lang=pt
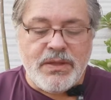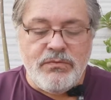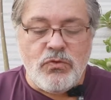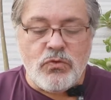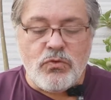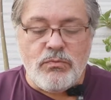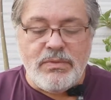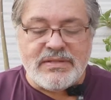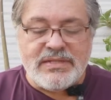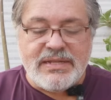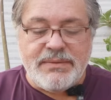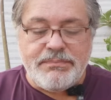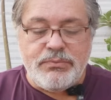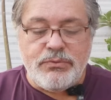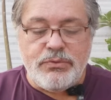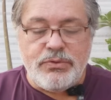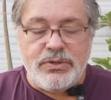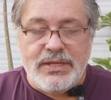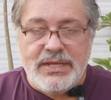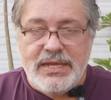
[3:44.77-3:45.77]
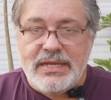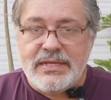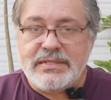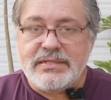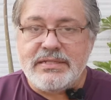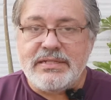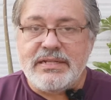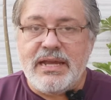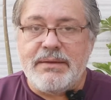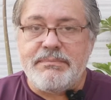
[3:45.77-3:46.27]
Vou começar por
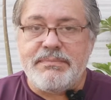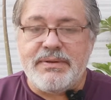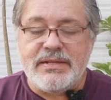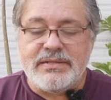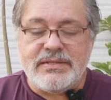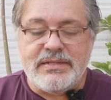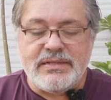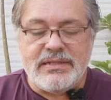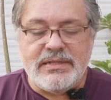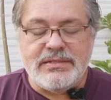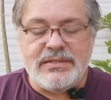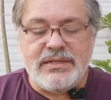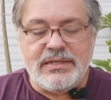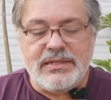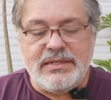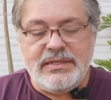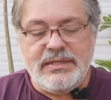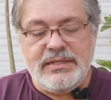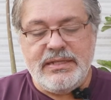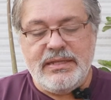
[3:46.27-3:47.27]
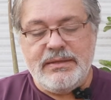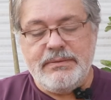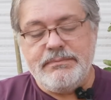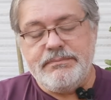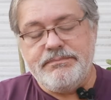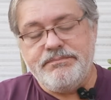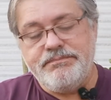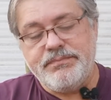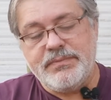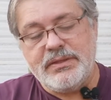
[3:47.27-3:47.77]
este representante aqui, né?
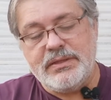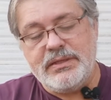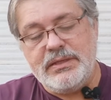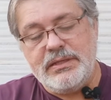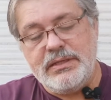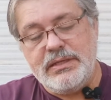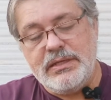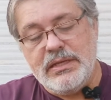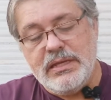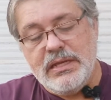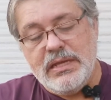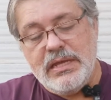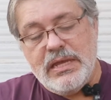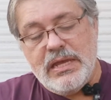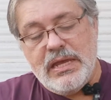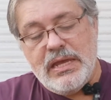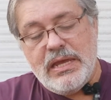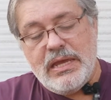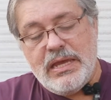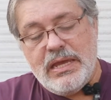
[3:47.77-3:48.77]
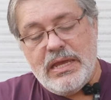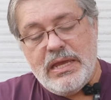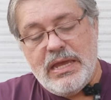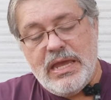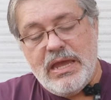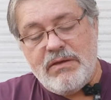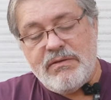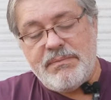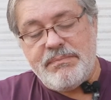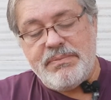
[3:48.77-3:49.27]
Que eh,
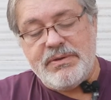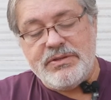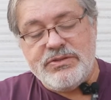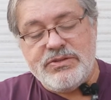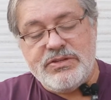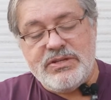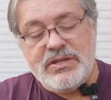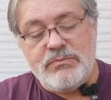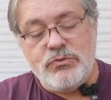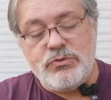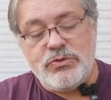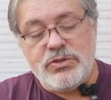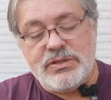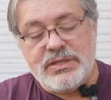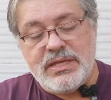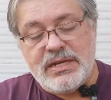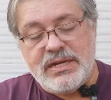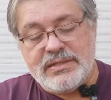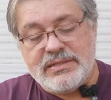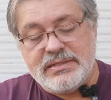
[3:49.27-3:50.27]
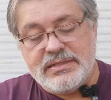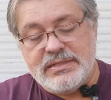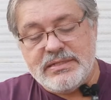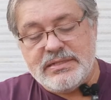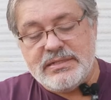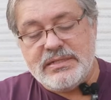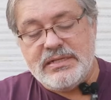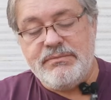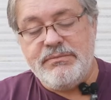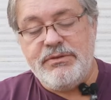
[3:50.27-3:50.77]
é uma plantinha muito
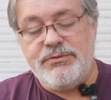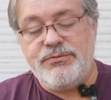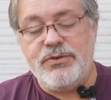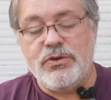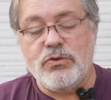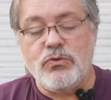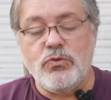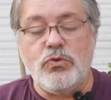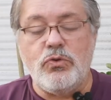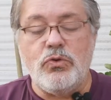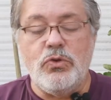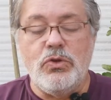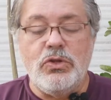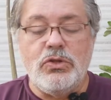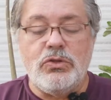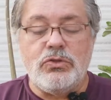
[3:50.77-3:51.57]
interessante, ramificou